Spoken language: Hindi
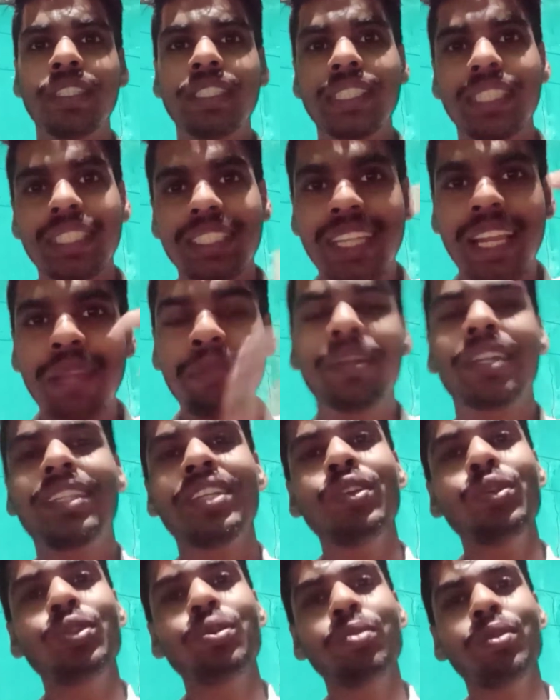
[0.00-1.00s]
सब्सक्राइब करते
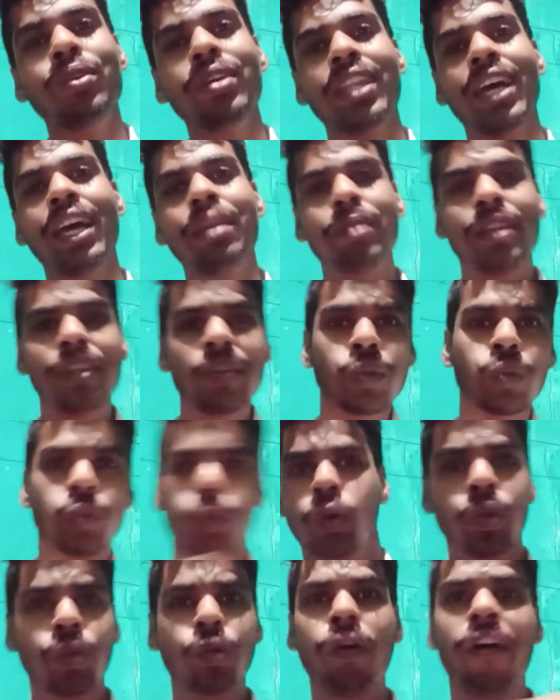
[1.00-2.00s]
ना तुम लोग लाल बटन को
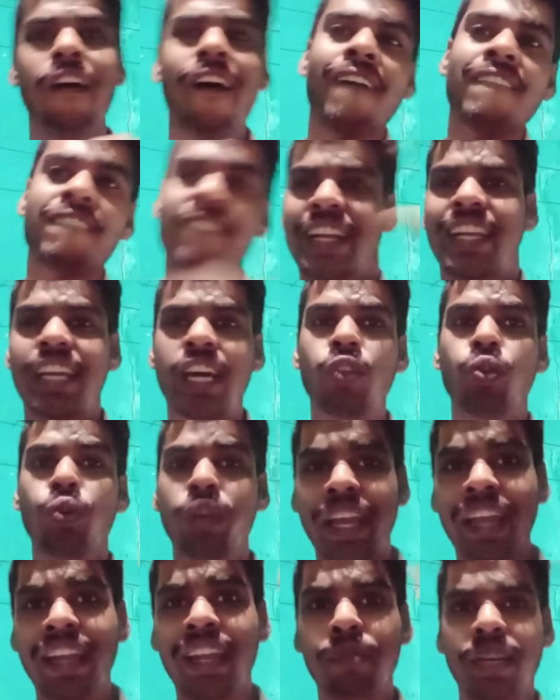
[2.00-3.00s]
तोड़ दो हटा दो
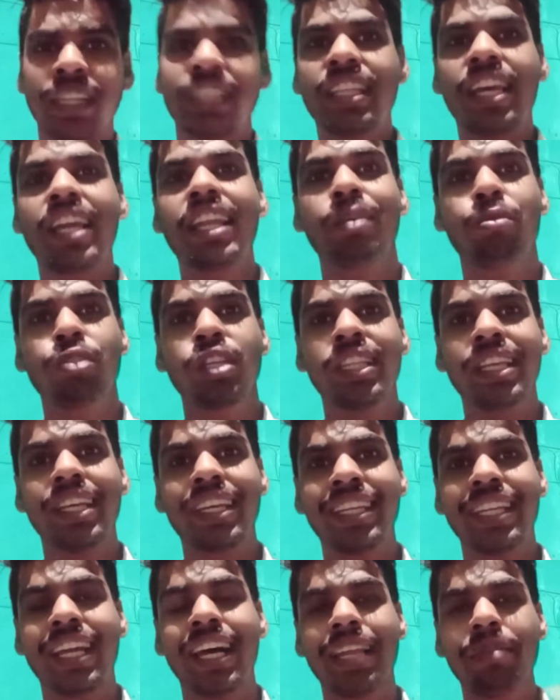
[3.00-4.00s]
रहना मांगता है नहीं मुझे
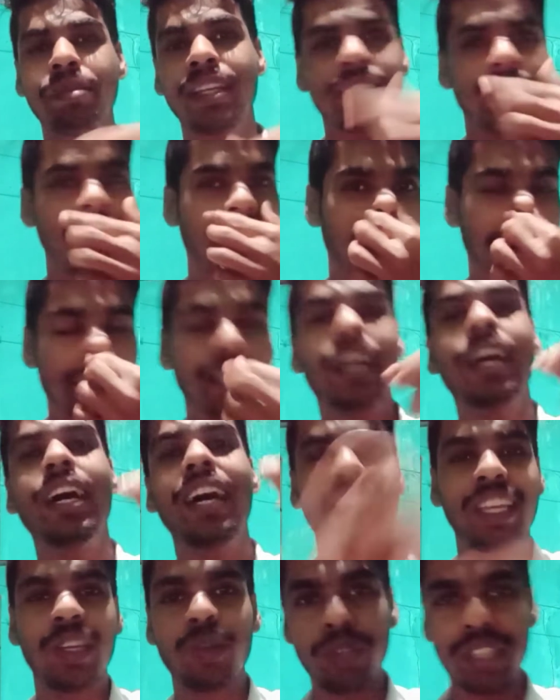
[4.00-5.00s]
दिखना नहीं मांगता है
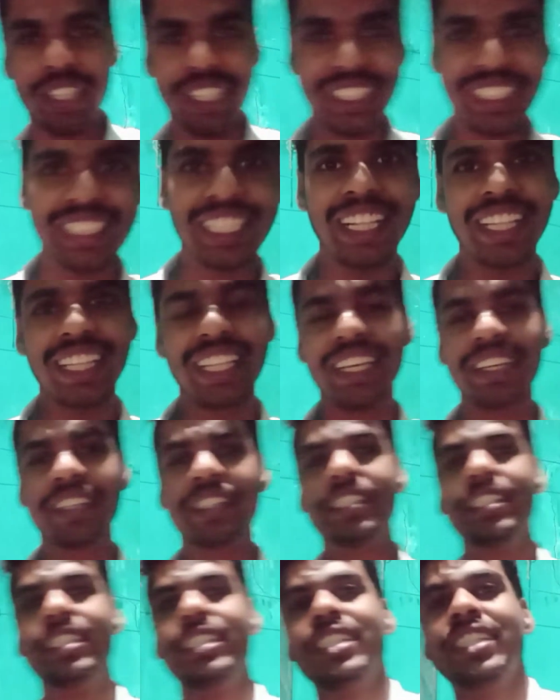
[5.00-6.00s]
आगे ओके चल दे
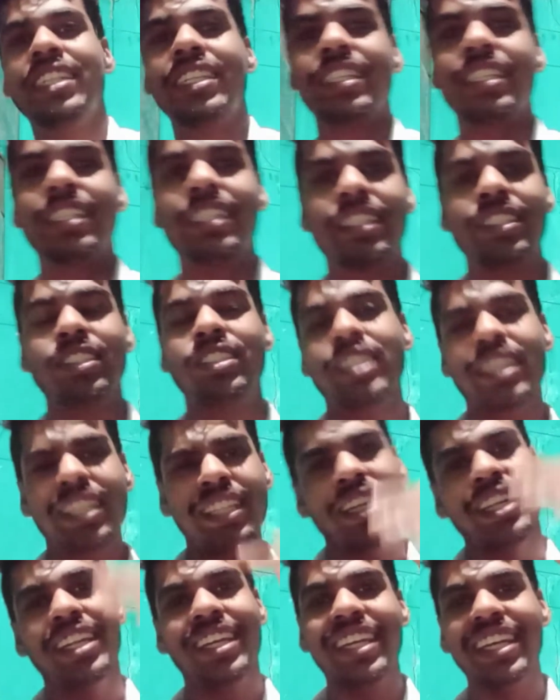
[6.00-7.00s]
चक दे
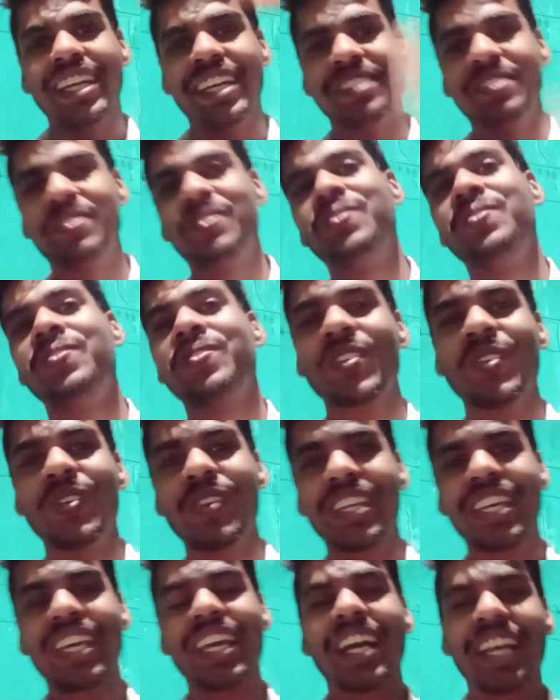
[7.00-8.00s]
इंडिया
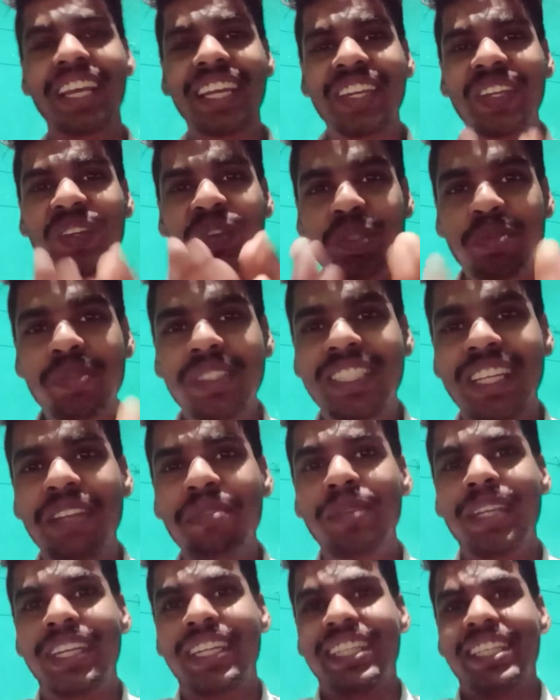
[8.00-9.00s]
ओके आगे न्यूज़ में चल
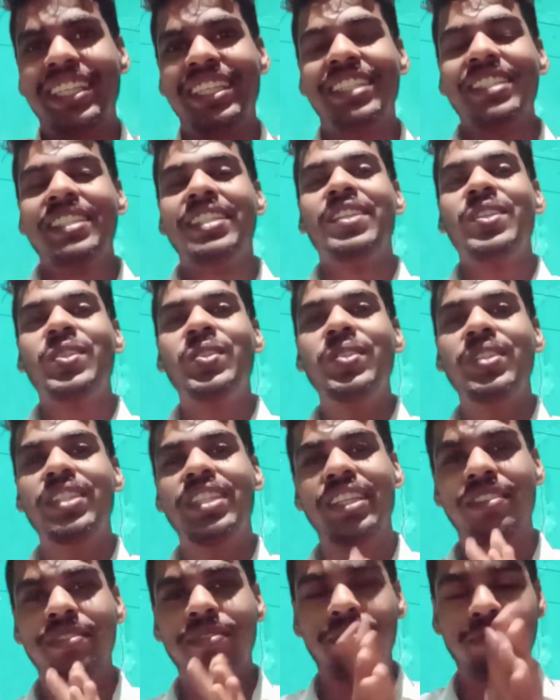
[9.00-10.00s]
बेटे
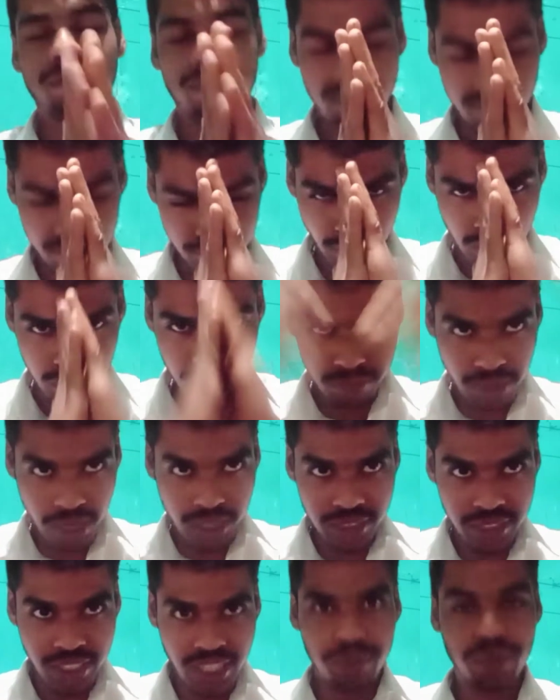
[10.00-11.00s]
ओके माफ़ी
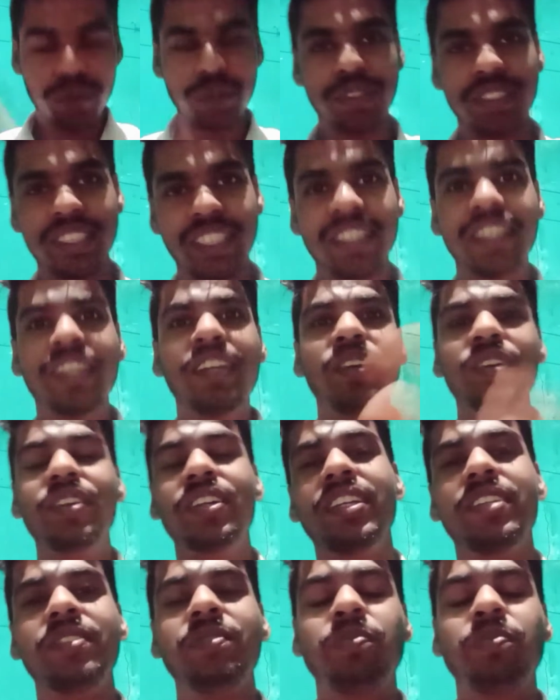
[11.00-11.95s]
मांगते हैं आप लोगों से ओके